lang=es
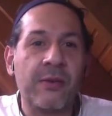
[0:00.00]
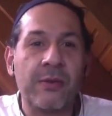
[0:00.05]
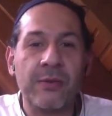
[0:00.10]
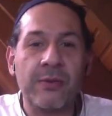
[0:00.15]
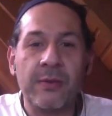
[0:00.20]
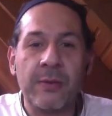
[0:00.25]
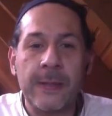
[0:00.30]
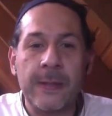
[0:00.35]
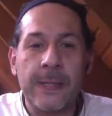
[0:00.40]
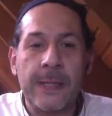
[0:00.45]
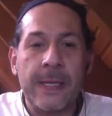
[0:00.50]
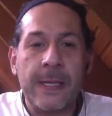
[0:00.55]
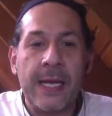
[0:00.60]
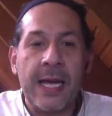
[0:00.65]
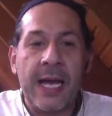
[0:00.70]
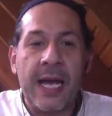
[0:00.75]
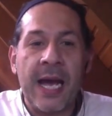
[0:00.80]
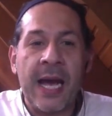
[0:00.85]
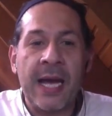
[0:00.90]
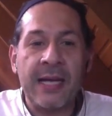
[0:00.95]
con
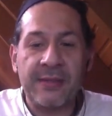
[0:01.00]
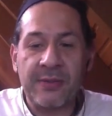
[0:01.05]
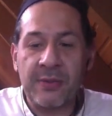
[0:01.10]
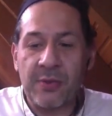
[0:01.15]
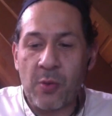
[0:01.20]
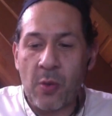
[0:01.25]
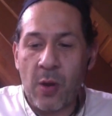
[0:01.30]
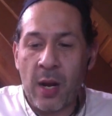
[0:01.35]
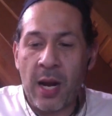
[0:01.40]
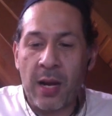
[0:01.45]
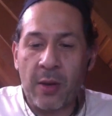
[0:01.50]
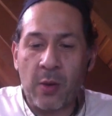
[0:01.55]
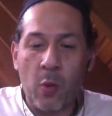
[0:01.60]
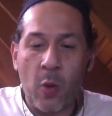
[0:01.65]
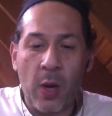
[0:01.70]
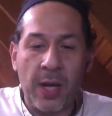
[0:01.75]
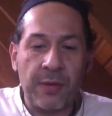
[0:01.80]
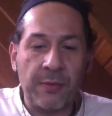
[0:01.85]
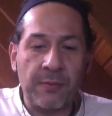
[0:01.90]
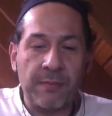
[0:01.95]
Astro
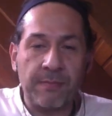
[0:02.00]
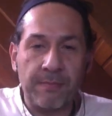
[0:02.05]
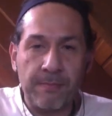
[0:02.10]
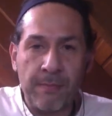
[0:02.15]
Acuario.